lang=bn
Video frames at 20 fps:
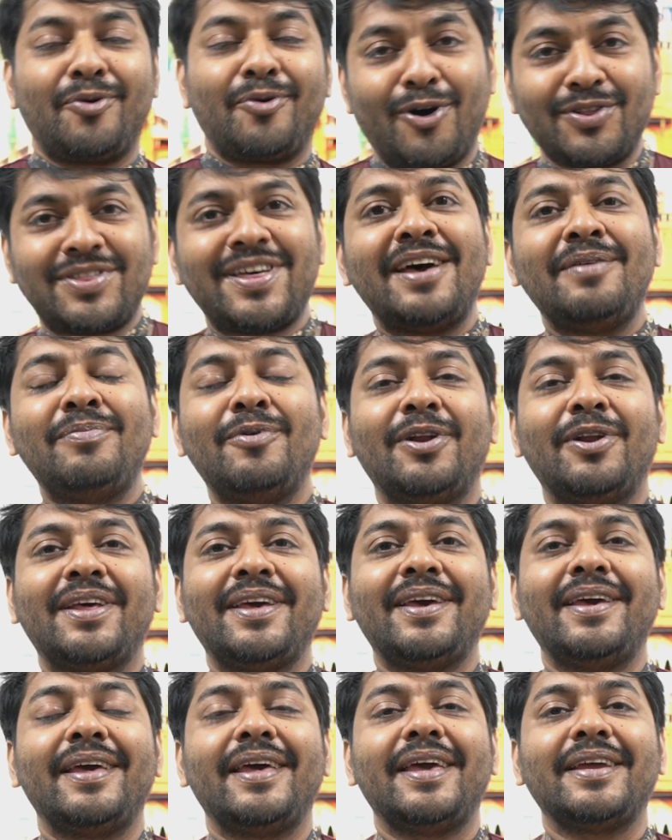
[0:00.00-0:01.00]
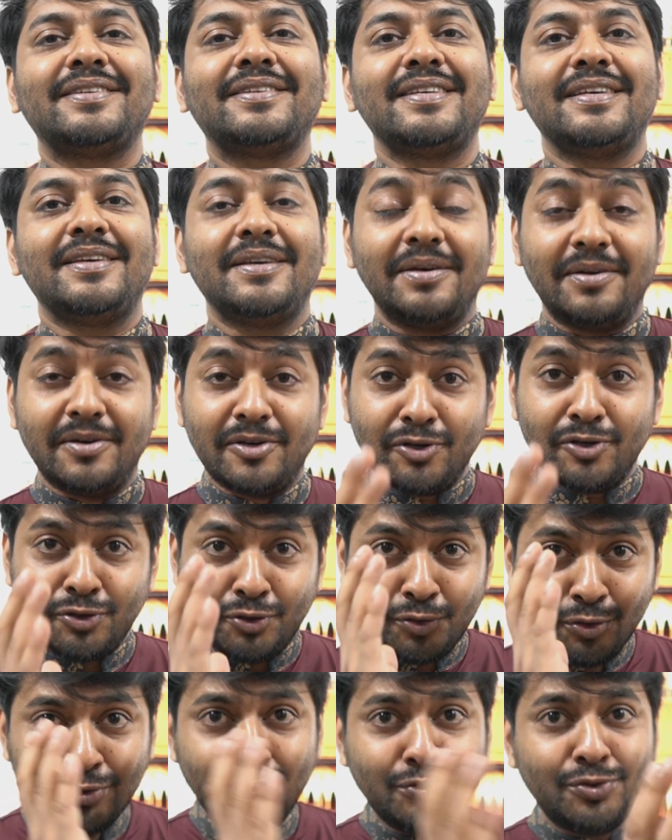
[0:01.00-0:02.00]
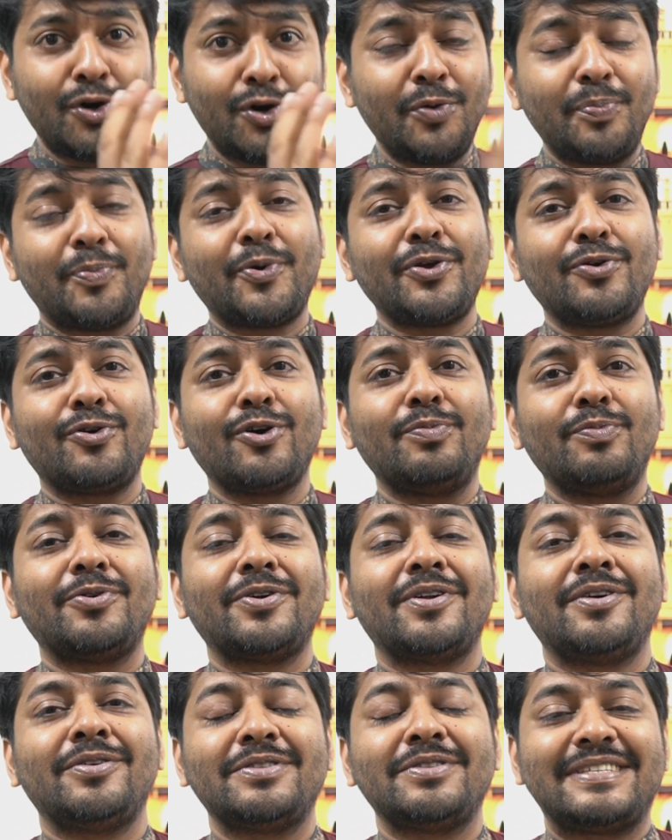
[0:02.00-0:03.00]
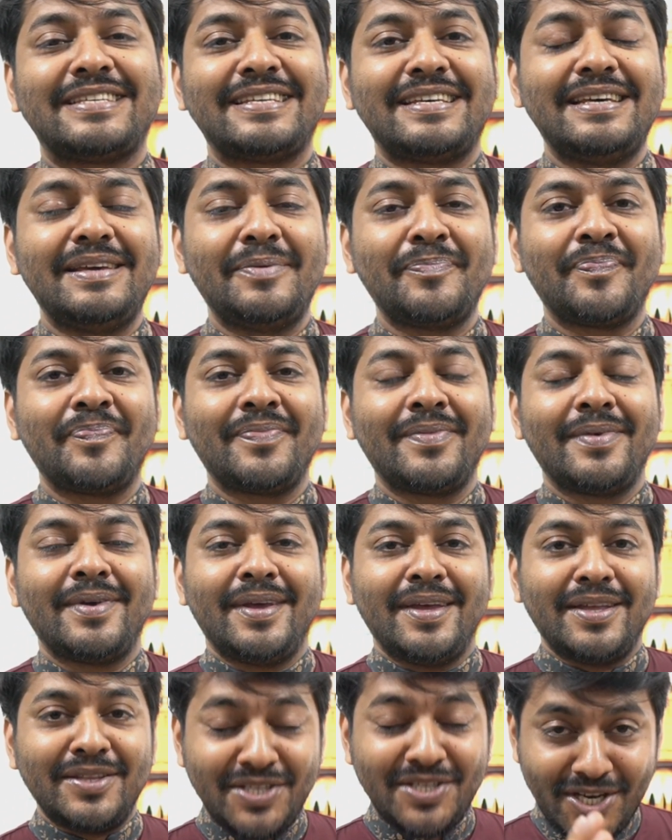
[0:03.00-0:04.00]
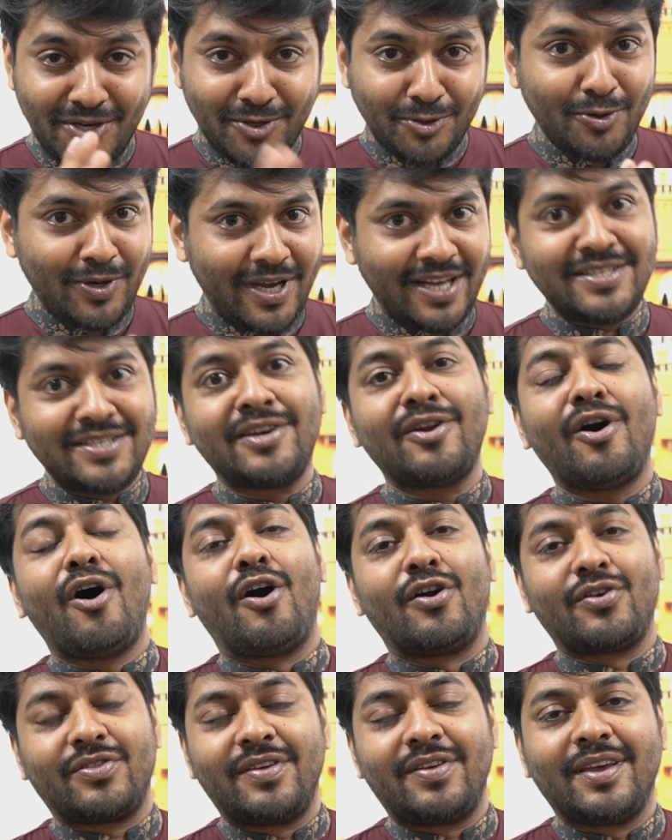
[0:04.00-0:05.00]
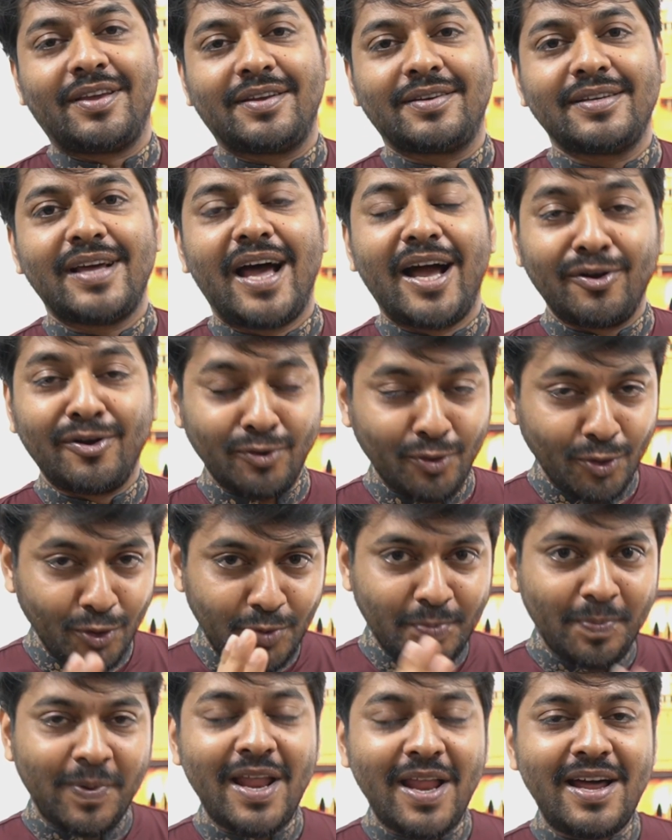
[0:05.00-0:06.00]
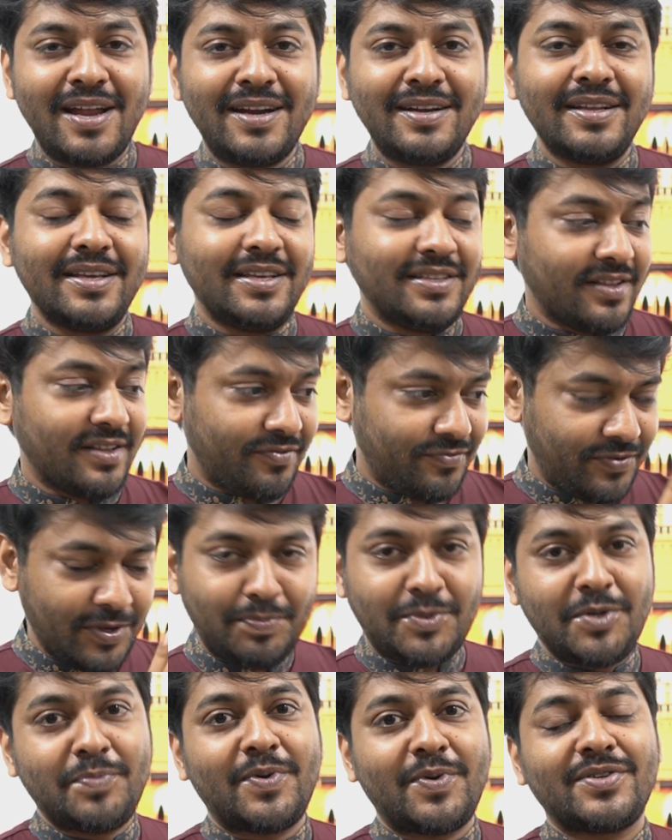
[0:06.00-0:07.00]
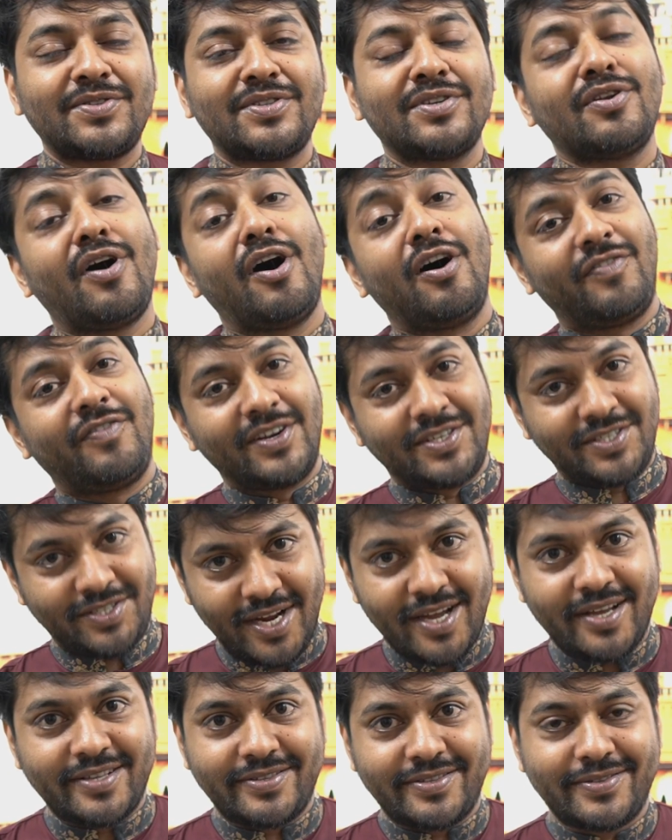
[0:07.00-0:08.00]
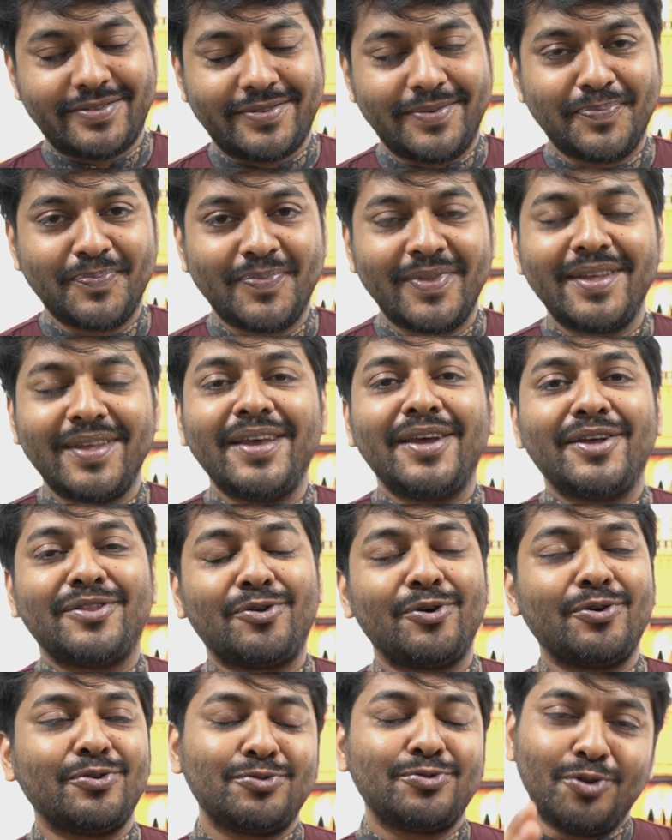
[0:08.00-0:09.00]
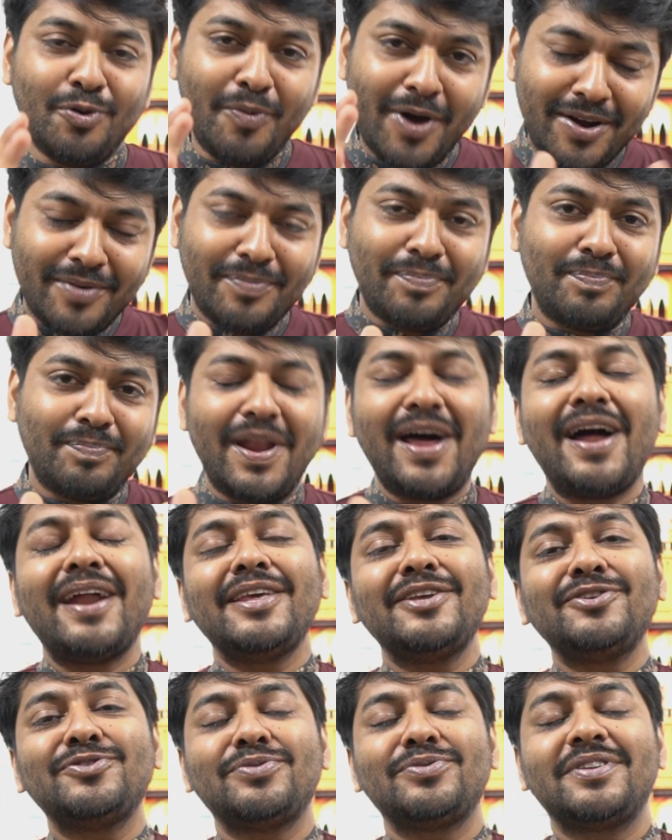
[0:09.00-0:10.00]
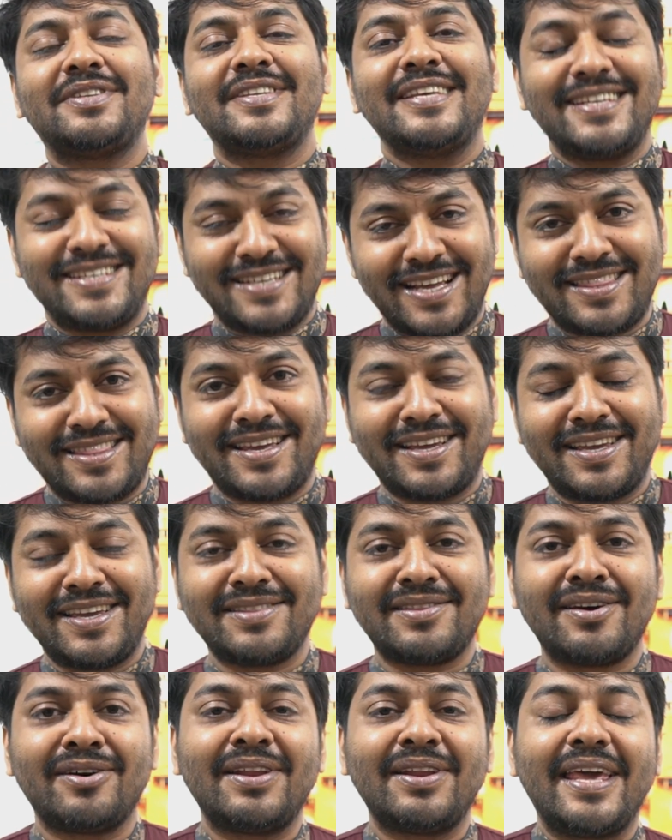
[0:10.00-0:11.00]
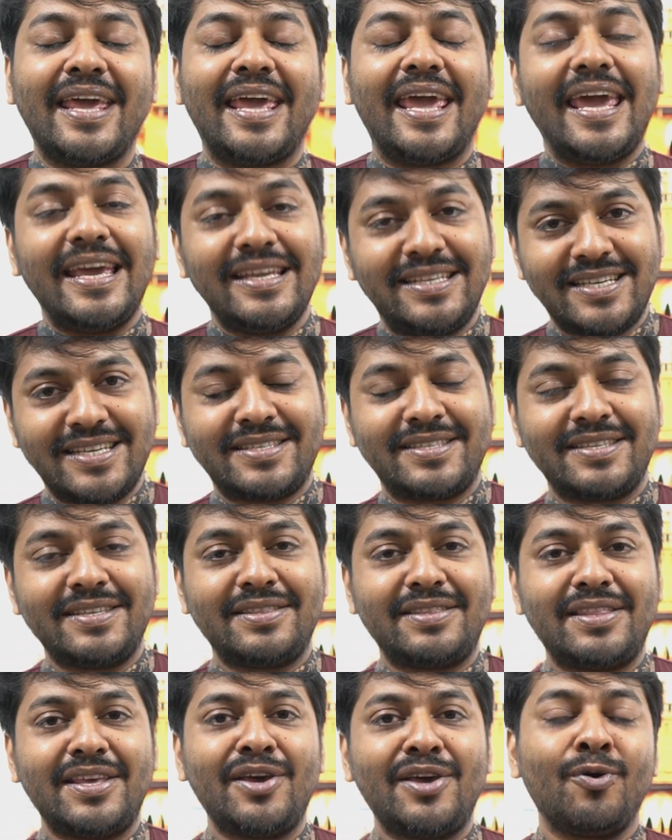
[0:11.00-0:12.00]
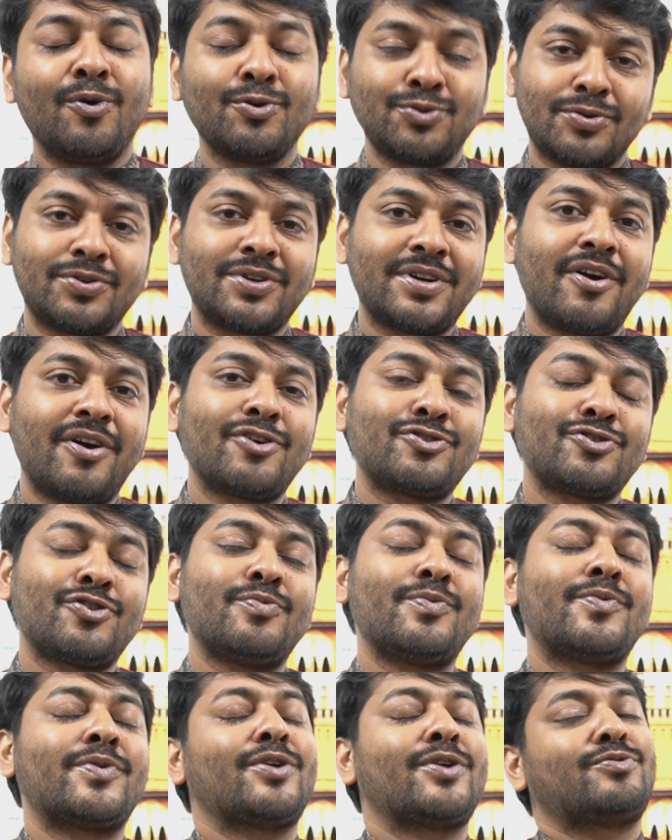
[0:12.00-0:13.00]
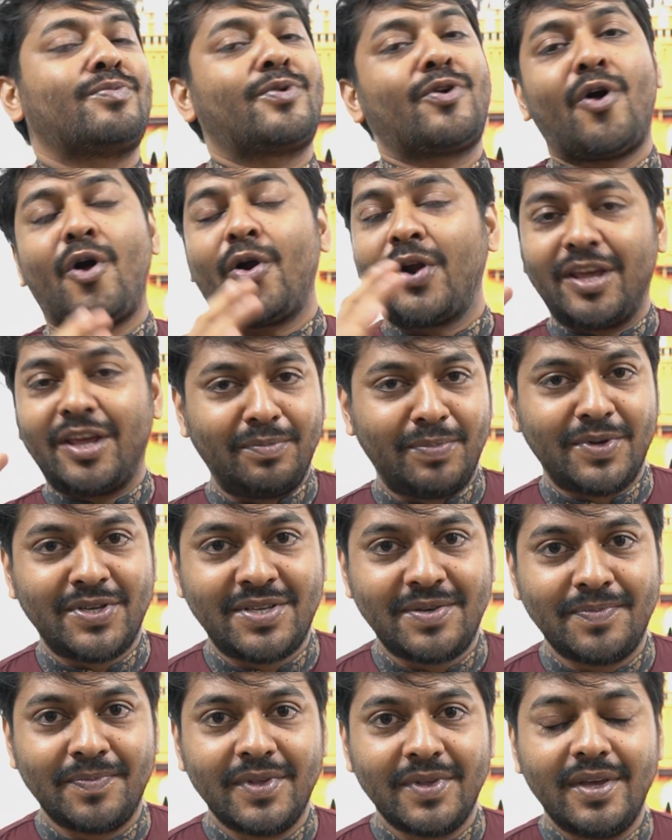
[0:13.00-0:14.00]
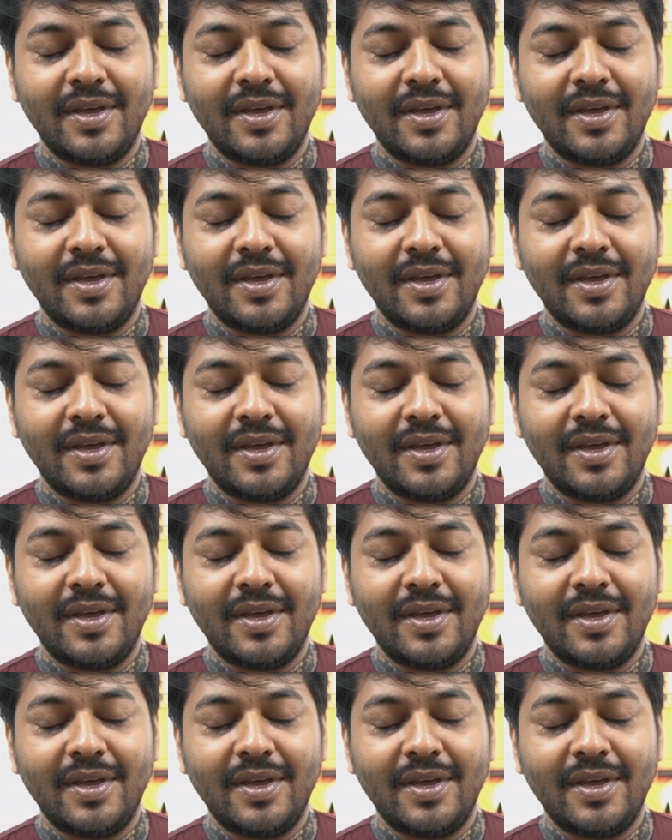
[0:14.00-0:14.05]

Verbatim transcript: কথায় বলে একটি সুন্দর পরিকল্পনা হচ্ছে যে কোনো কাজের অর্ধেক আ গুড প্ল্যান ইজ আ ফিফটি পার্সেন্ট অফ আর টাস্ক তো তোমার প্ল্যানিং যদি ঠিক না থাকে তাহলে এইচএসসিতে হোঁচট খাওয়ার সম্ভাবনা তোমার অনেক বেশি